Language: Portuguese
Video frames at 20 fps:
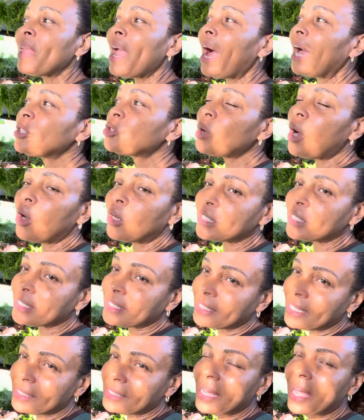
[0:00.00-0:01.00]
a sua rosa do
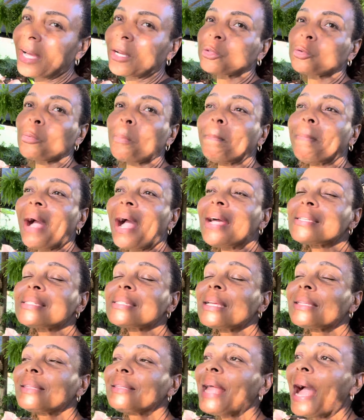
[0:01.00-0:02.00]
deserto
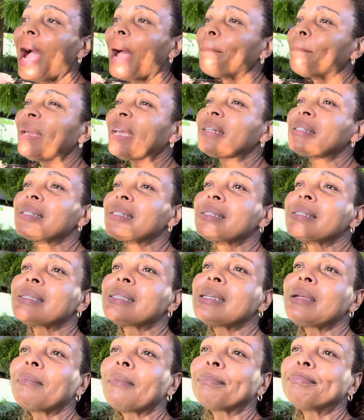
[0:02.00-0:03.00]
passa a dar apenas
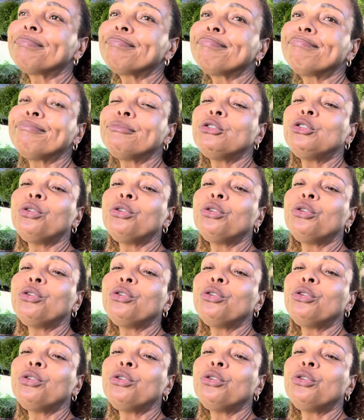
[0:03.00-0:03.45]
assim